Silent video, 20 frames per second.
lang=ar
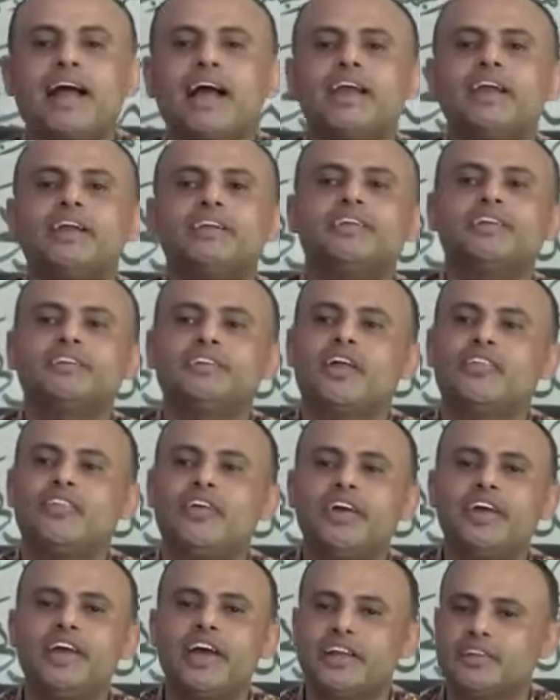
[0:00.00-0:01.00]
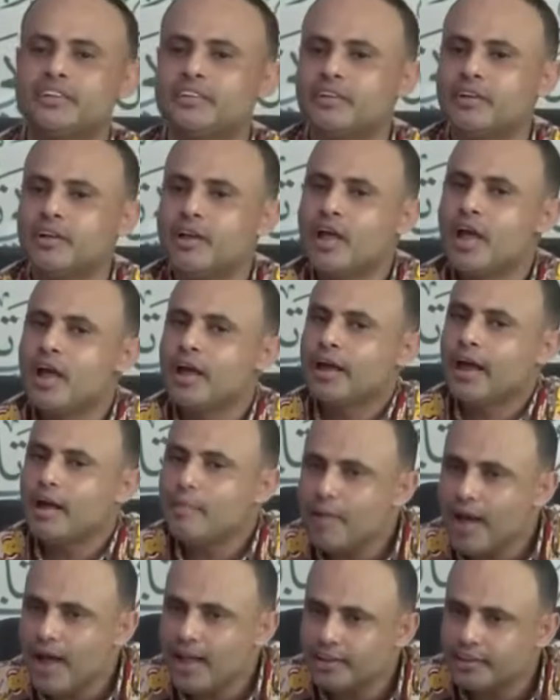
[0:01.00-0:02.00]
كانت التضحيات
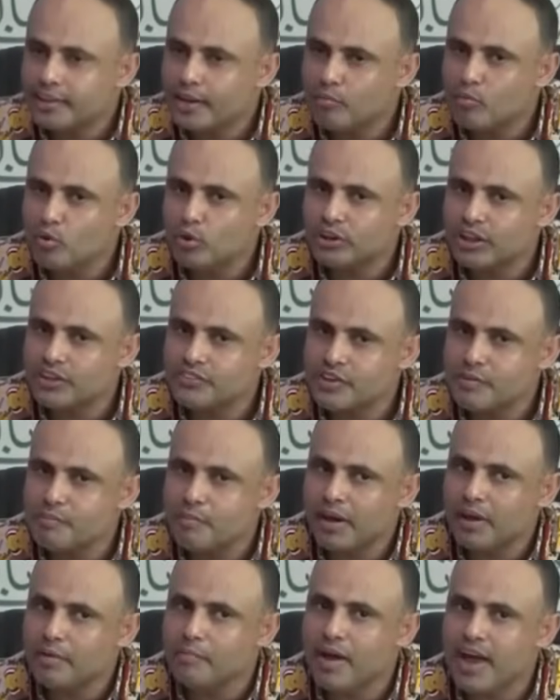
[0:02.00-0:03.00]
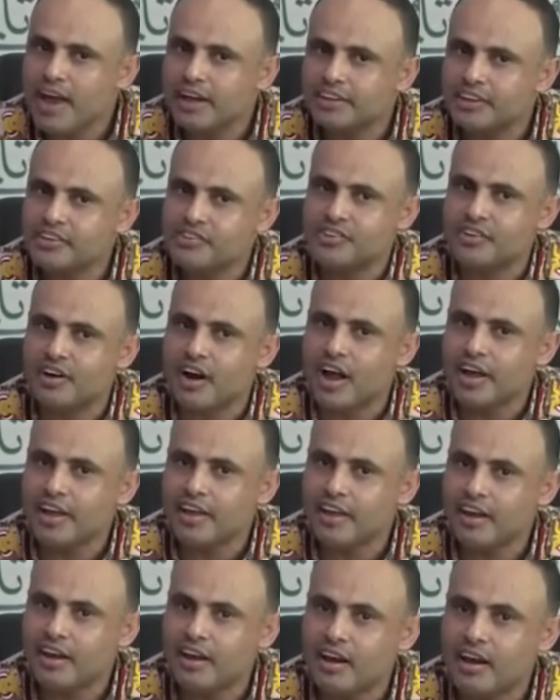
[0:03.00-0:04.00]
كما أنت ملتزم بحماية
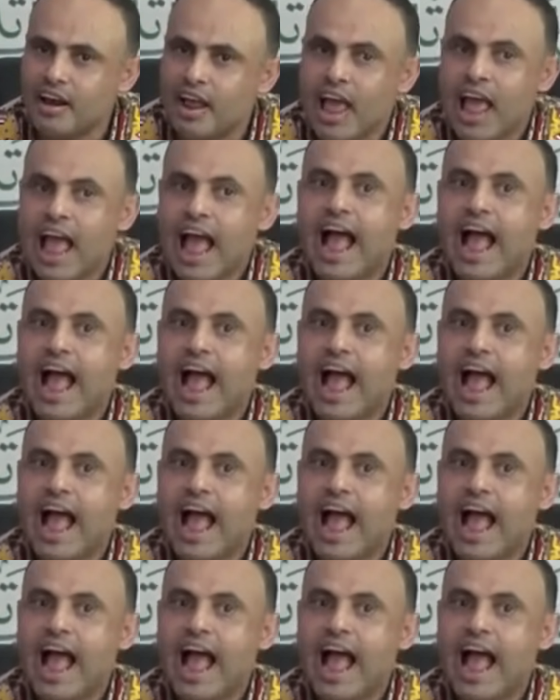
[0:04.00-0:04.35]
إسرائيل